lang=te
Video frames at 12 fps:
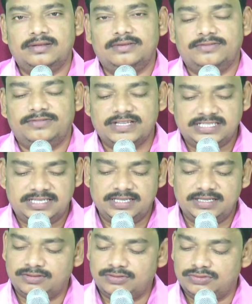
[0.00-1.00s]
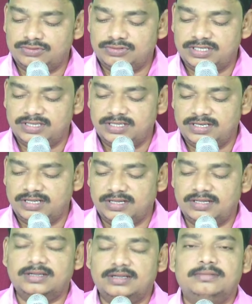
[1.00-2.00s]
ఫస్ట్ ఇయర్కు చెందిన
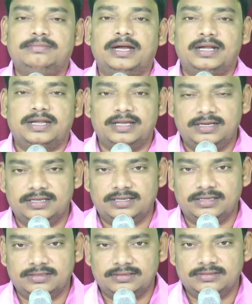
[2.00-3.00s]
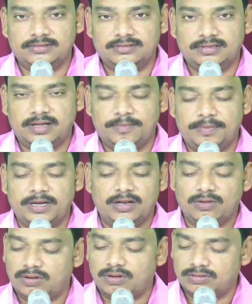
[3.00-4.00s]
పాఠాన్ని ఆ
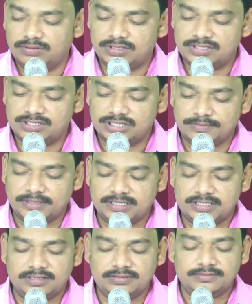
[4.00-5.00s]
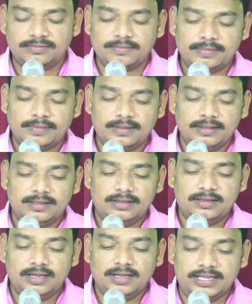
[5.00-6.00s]
పిల్లల కొరకు నేను సిద్ధపరిచాను
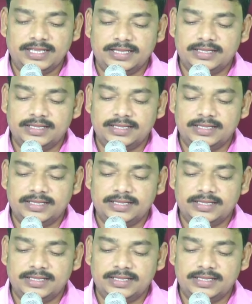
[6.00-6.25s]
అదే